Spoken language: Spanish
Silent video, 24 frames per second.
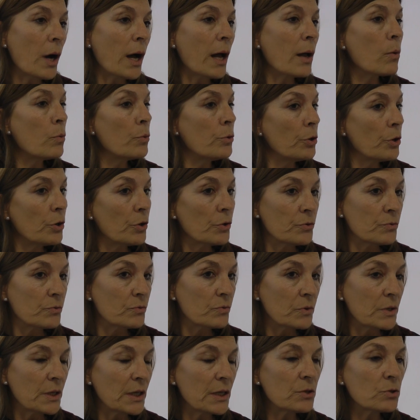algunos
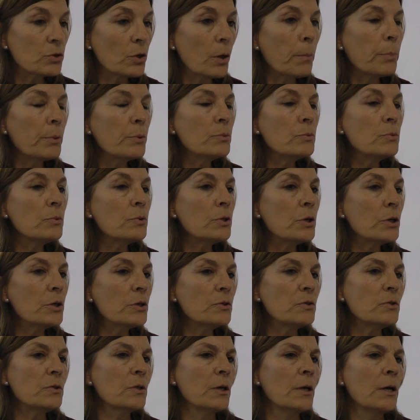de esos
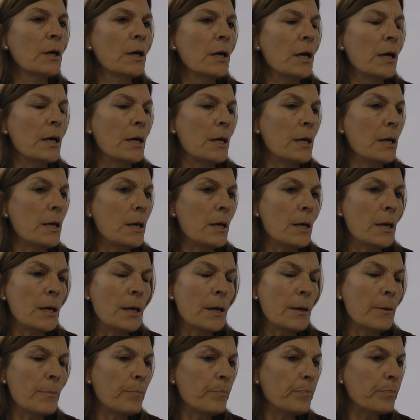puntos.
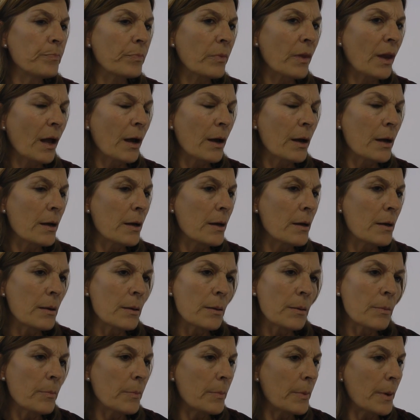Eh,
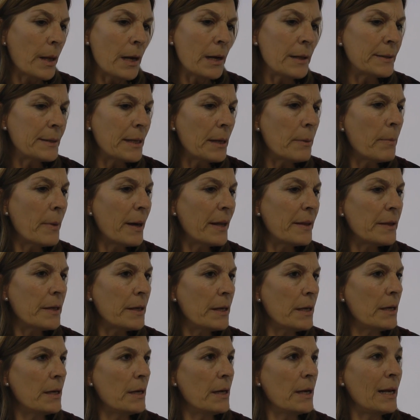el tema
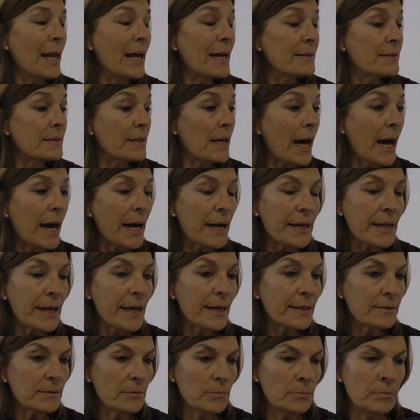de las
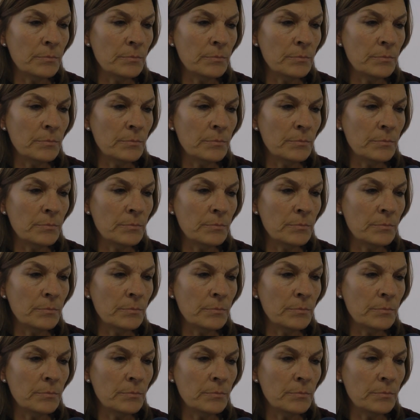áreas